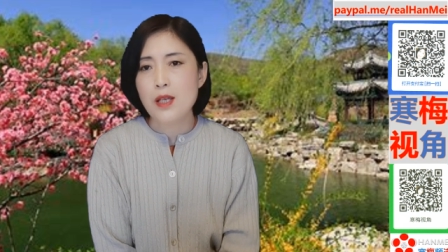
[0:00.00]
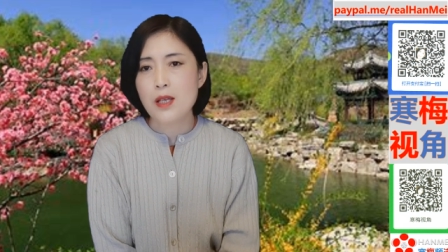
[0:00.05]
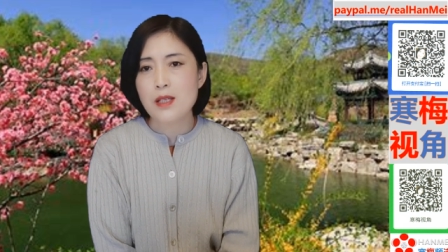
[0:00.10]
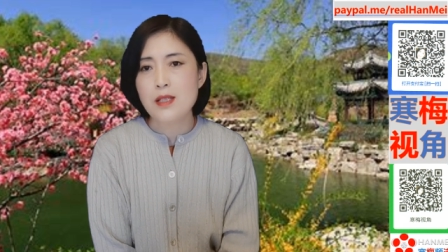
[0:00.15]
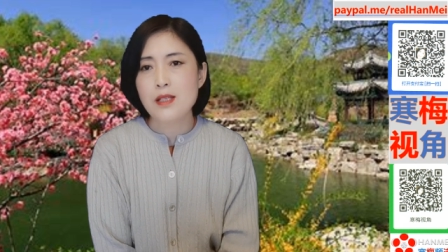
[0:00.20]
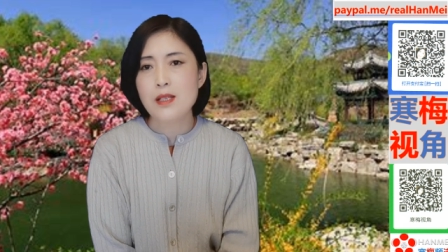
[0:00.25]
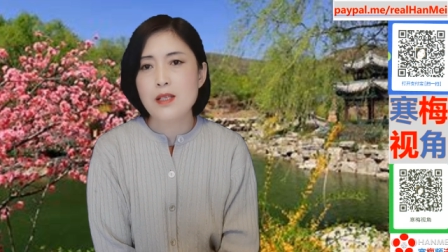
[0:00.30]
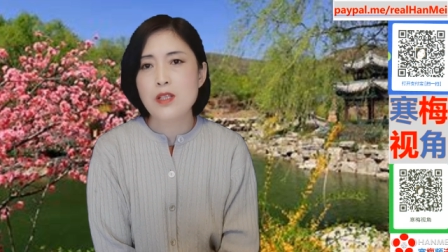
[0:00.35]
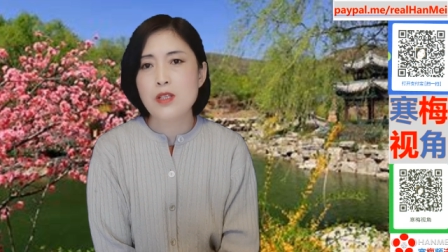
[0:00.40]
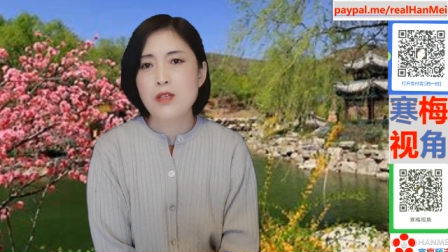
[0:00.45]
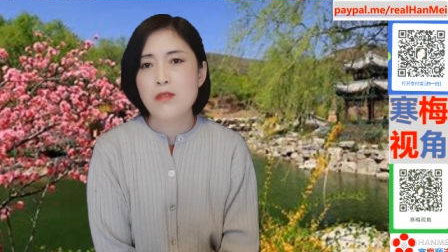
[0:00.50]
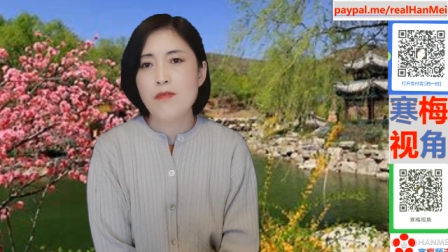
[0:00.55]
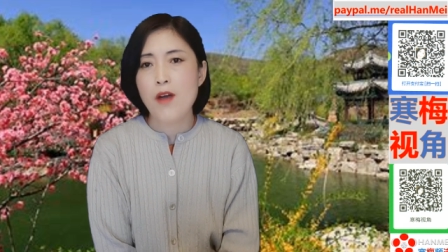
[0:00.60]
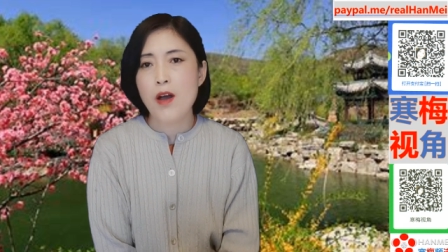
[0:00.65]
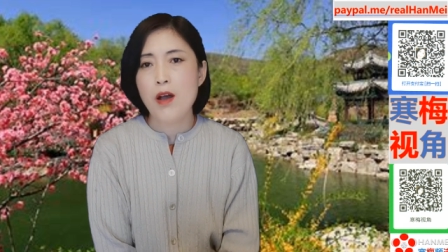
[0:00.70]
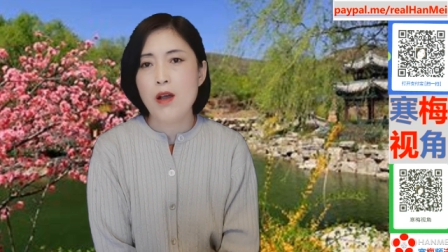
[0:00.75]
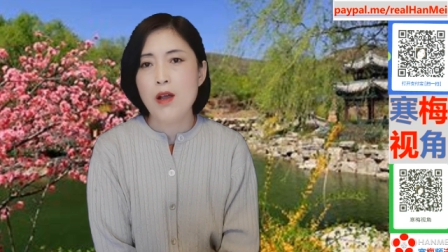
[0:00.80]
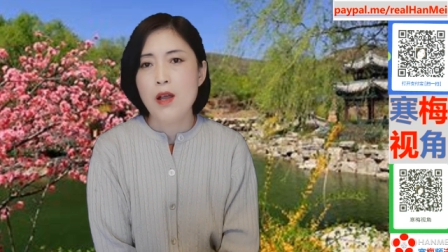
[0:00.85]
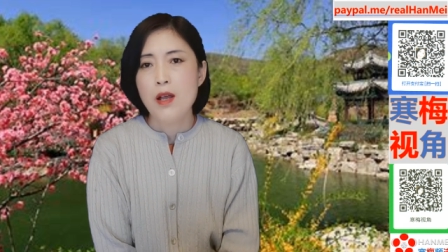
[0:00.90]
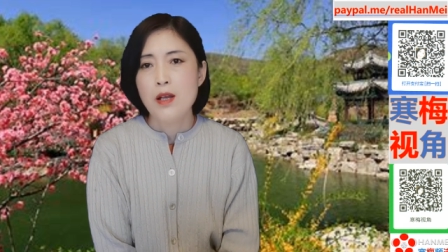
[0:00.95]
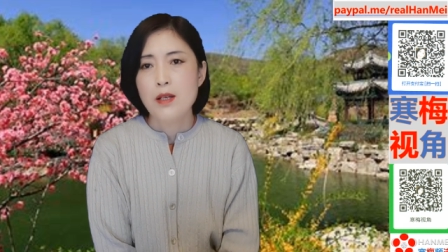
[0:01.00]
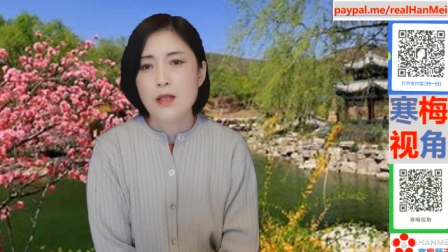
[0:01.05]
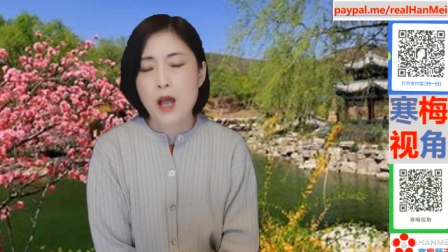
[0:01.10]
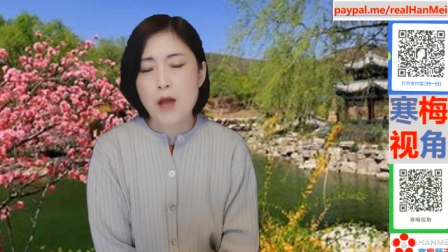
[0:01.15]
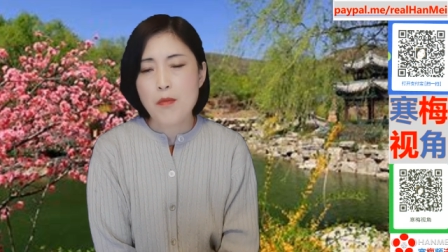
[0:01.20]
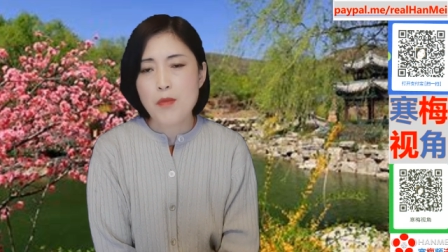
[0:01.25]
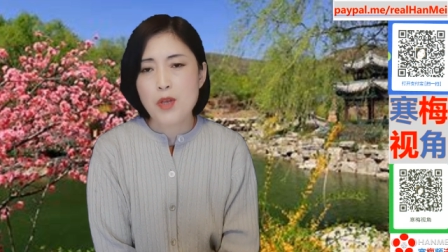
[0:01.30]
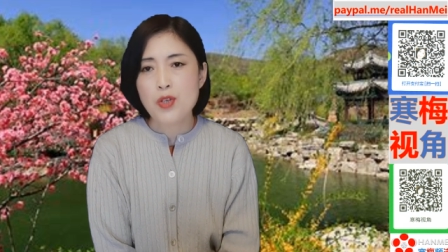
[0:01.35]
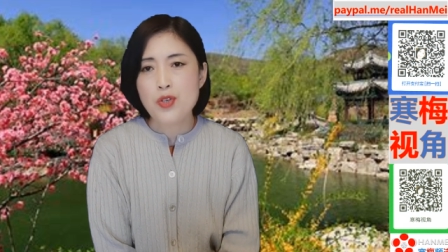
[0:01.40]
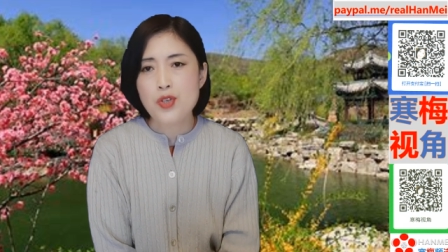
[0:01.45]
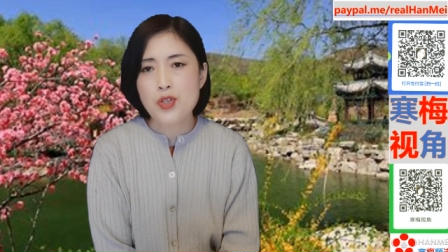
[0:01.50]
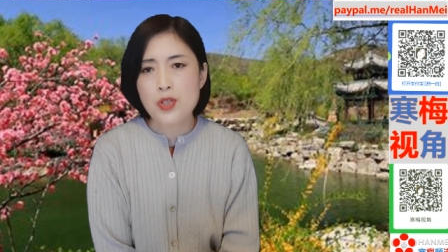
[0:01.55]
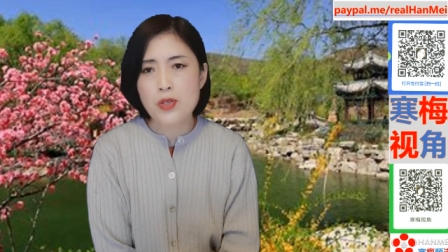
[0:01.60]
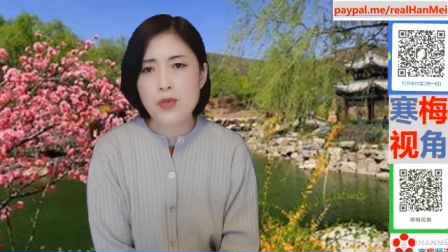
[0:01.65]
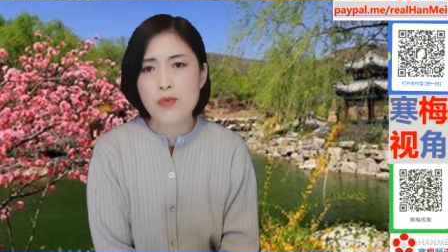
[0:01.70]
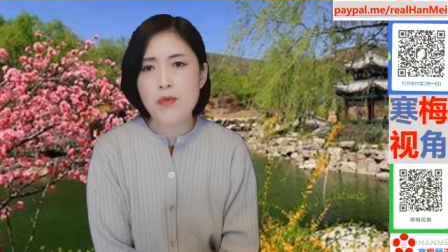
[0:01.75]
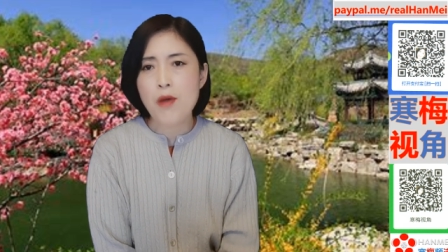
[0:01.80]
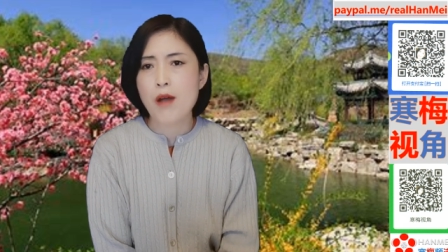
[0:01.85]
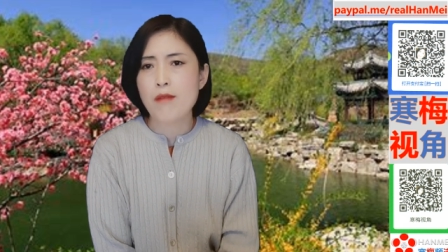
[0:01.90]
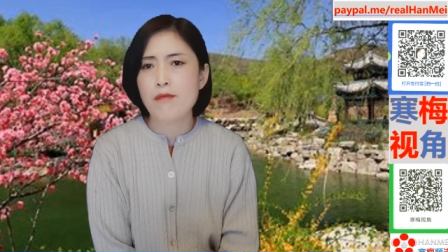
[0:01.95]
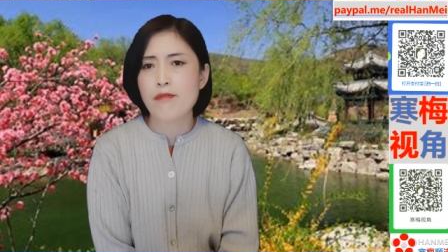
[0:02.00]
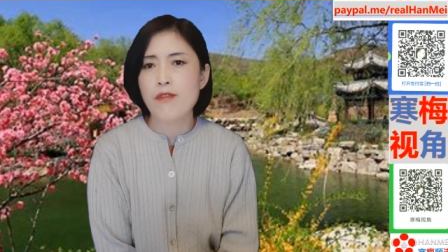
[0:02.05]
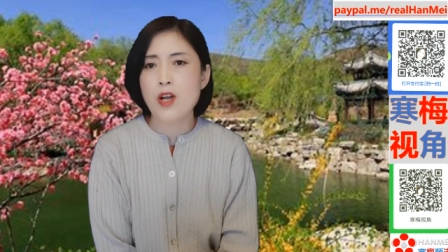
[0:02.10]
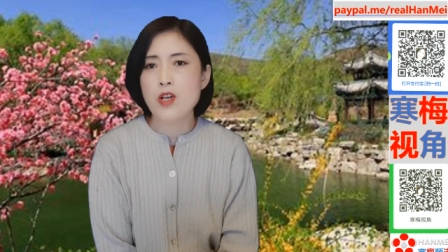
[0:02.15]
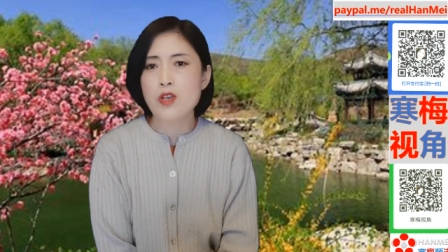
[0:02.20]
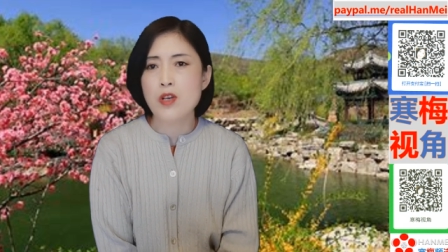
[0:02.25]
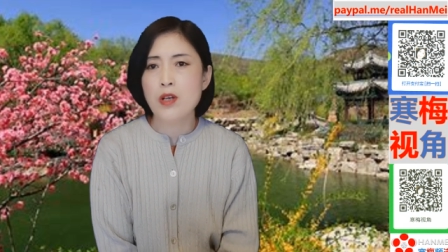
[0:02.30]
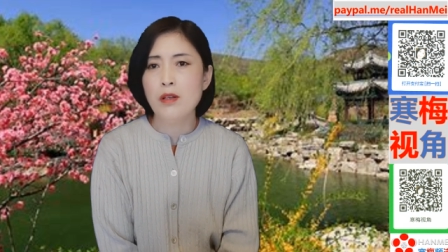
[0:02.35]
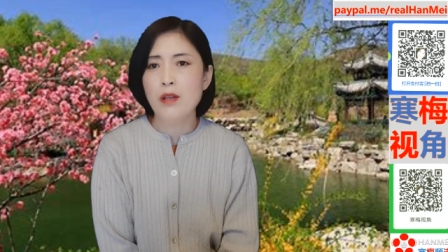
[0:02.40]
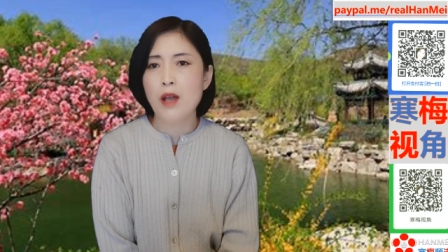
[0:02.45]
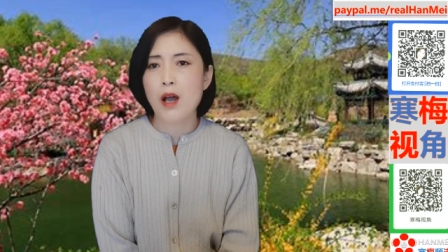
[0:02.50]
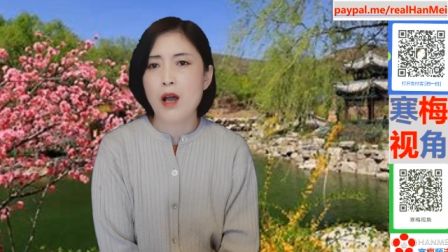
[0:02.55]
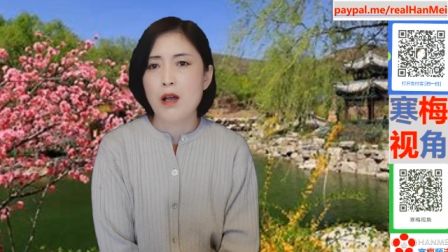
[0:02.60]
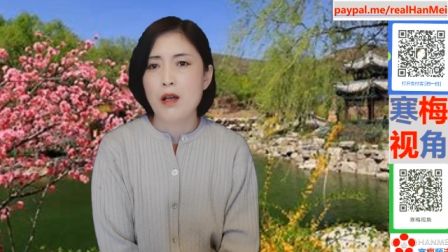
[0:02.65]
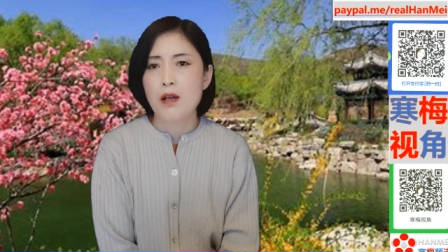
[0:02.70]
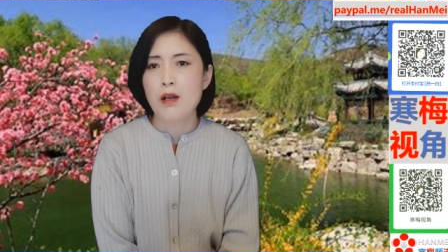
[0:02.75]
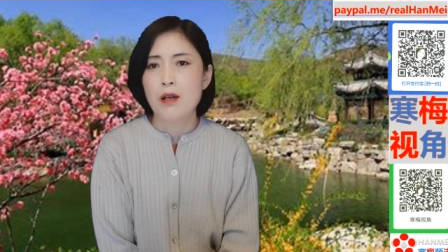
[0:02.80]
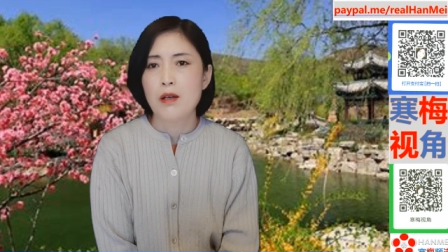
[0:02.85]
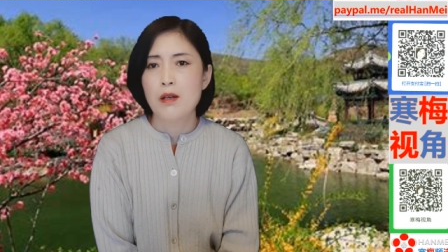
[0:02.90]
以及西方他们希望发生的。